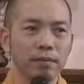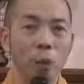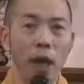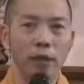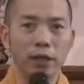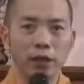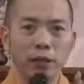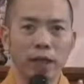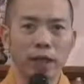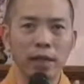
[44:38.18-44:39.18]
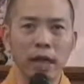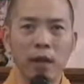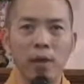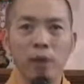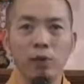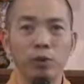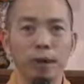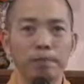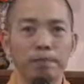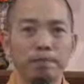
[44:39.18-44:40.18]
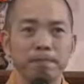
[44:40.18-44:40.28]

Hòa Thượng chúng ta lãnh đạo bao nhiêu năm,